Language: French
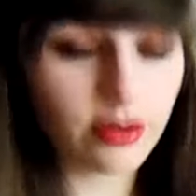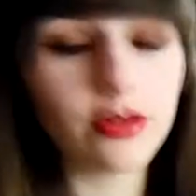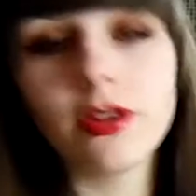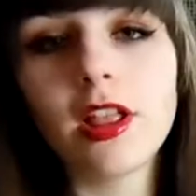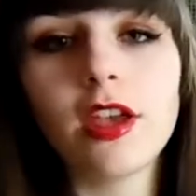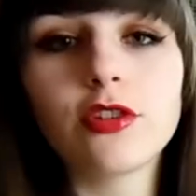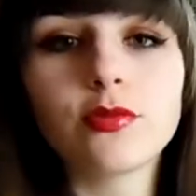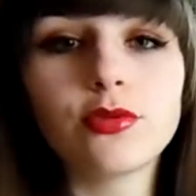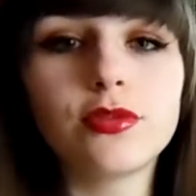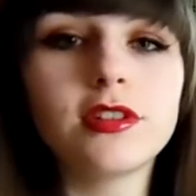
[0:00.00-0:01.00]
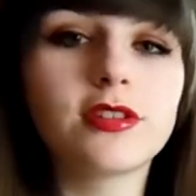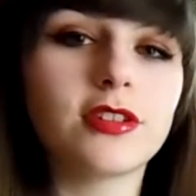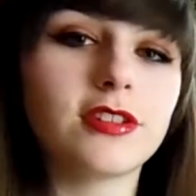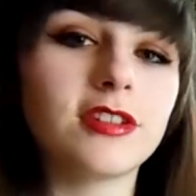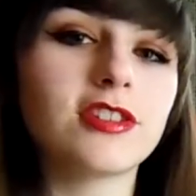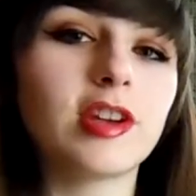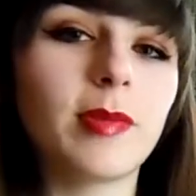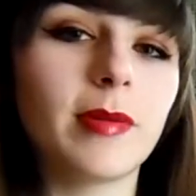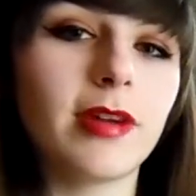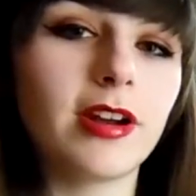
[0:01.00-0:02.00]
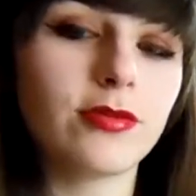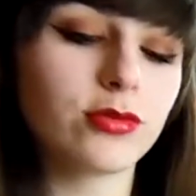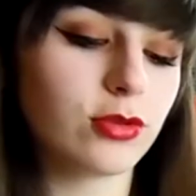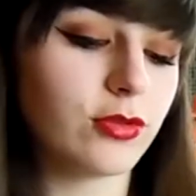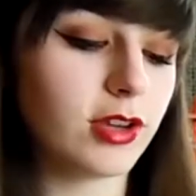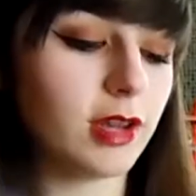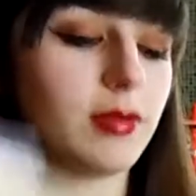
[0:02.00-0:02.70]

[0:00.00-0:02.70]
je me suis dit que c'était déjà pas mal à vous offrir.